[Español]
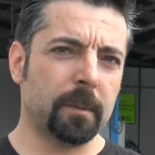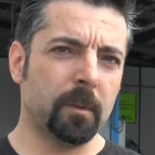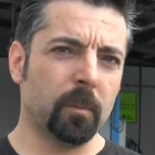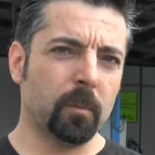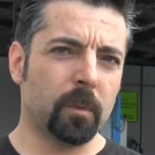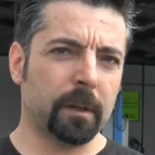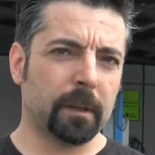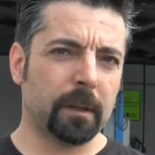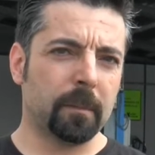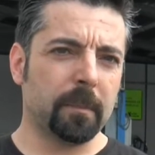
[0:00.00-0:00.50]

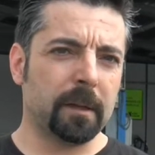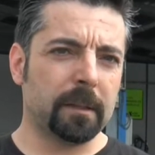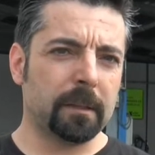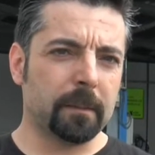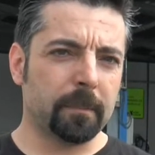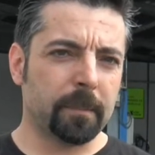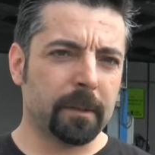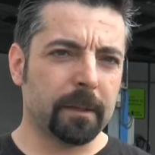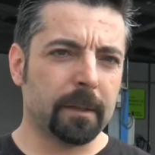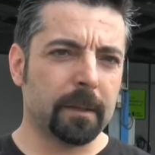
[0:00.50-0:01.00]
mismo aquí en
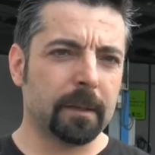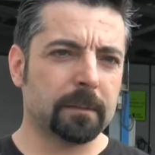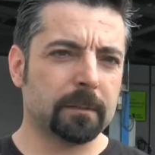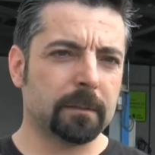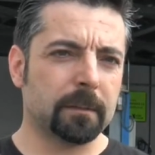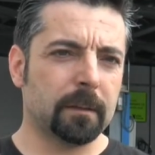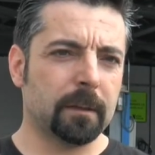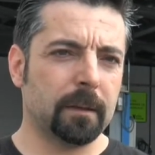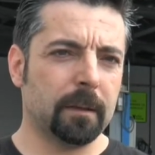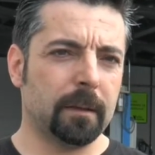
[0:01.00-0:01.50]

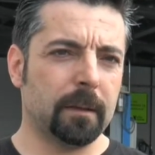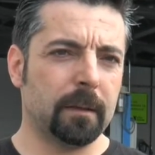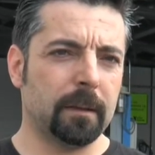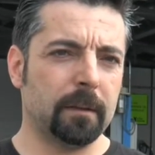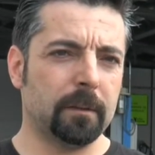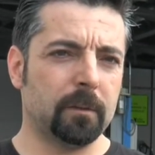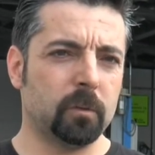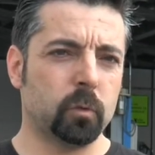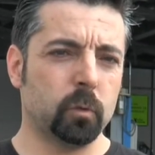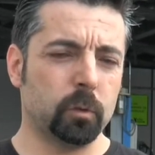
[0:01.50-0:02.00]
Valdepeñas
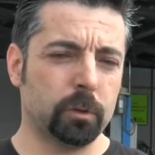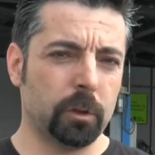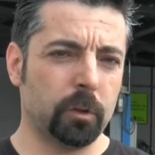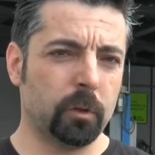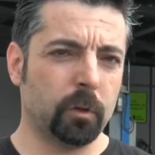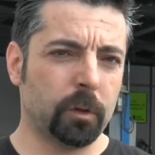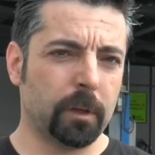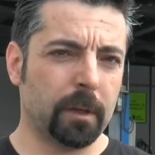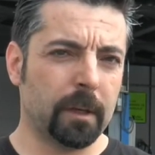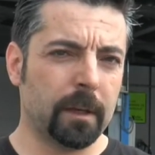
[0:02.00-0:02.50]
el
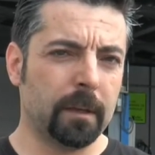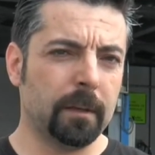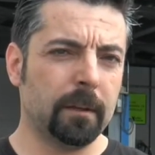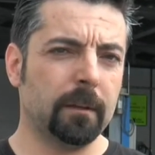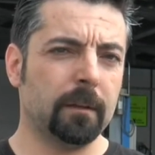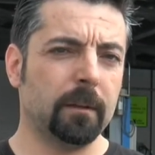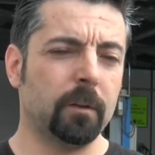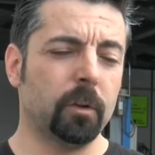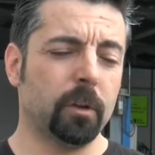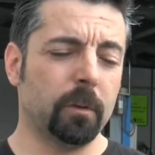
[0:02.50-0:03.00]
surtido que
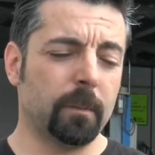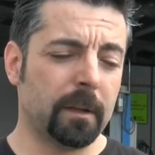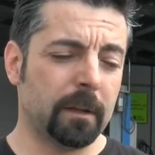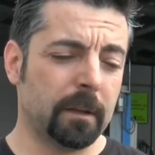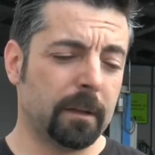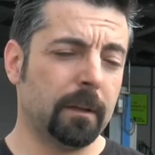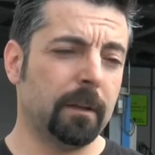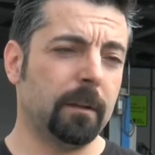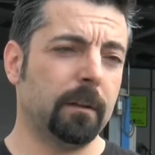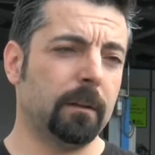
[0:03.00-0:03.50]
hay lo llevan
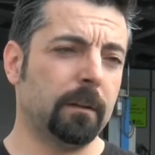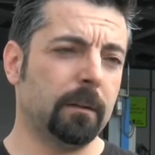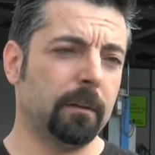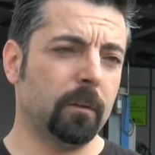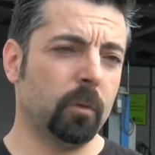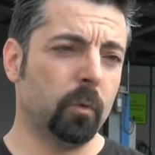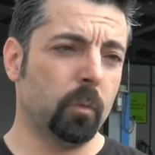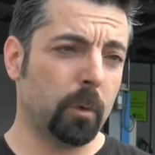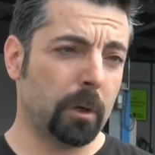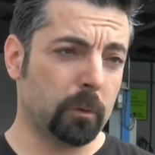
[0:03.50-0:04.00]
el
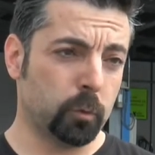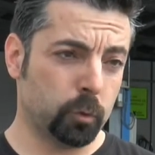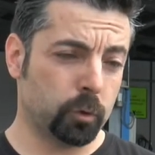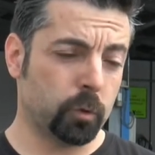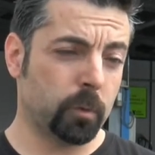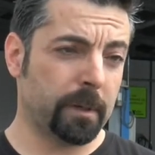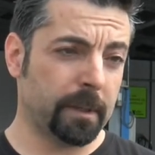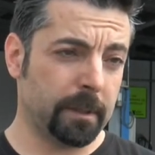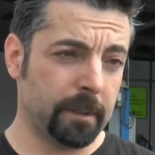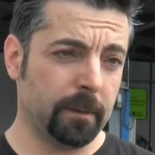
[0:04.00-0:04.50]
grupo
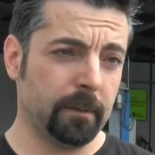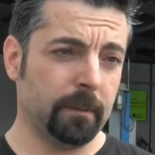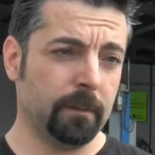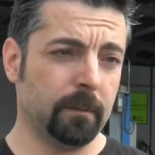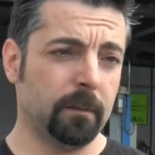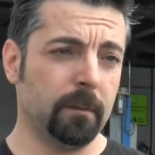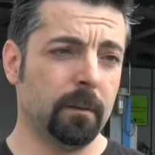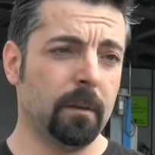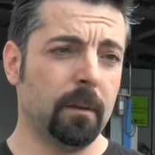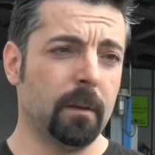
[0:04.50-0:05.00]
Ayuso Valle
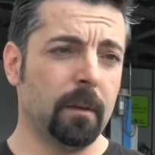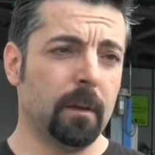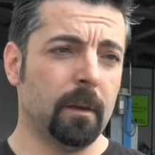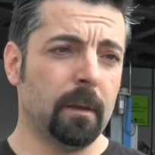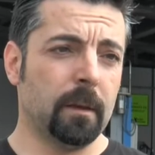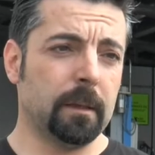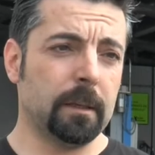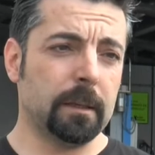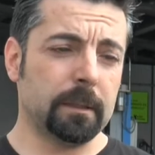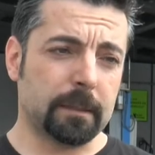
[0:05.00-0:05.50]

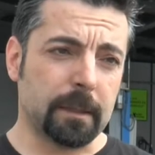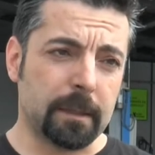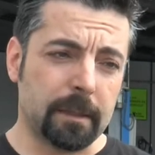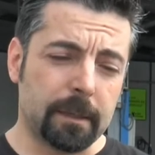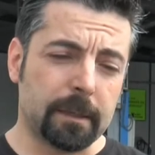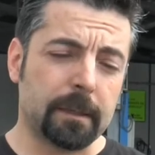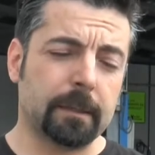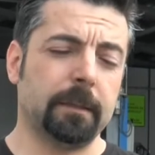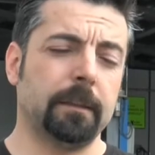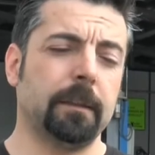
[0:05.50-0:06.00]
y está en
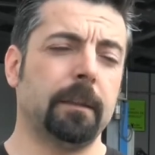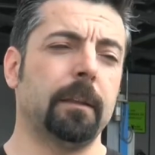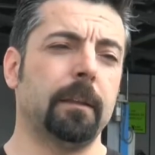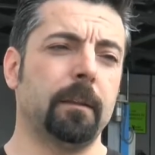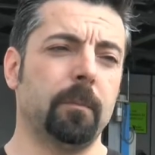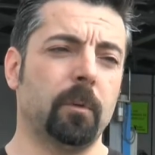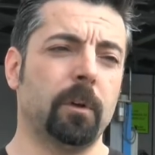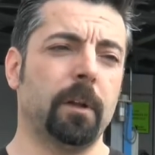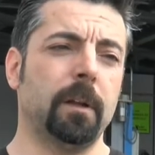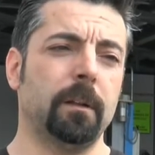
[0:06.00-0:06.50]
la carretera
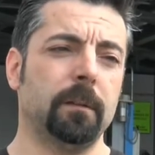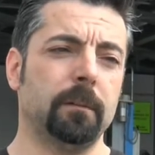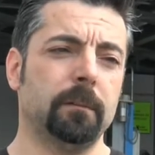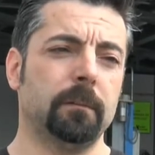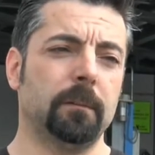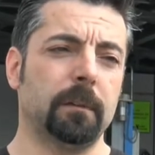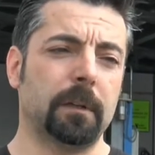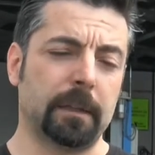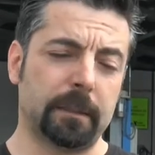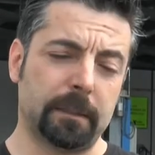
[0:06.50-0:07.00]
del Moral
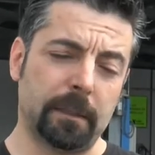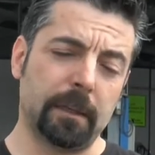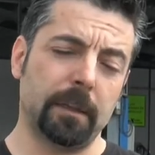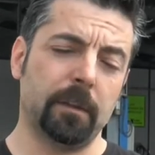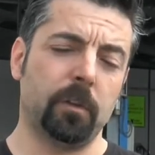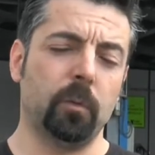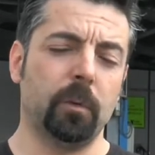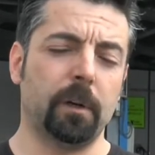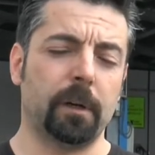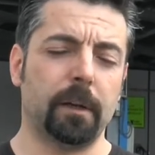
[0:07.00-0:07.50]
carretera de
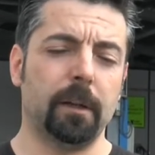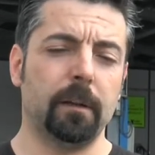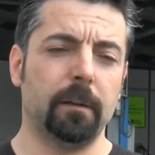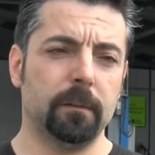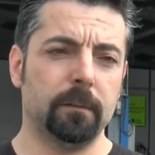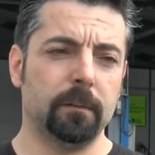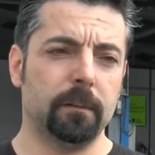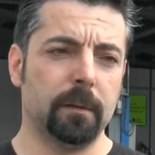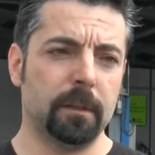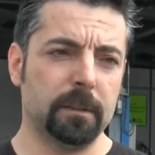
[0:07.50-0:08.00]
Ciudad Real.
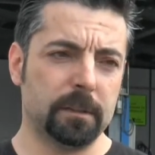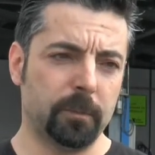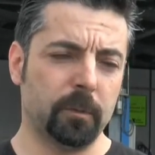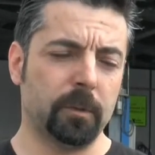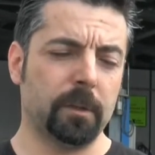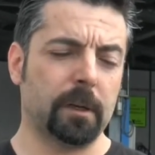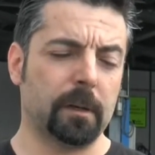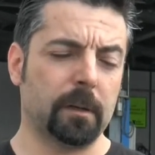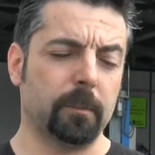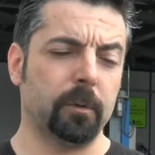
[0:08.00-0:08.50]
Ahí se
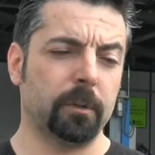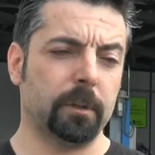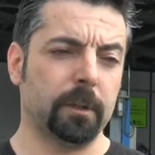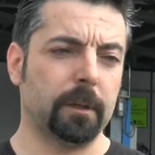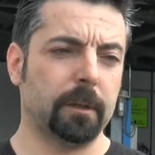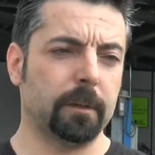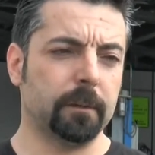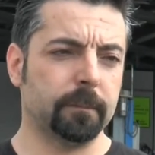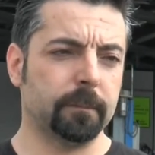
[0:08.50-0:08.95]
podría reposar.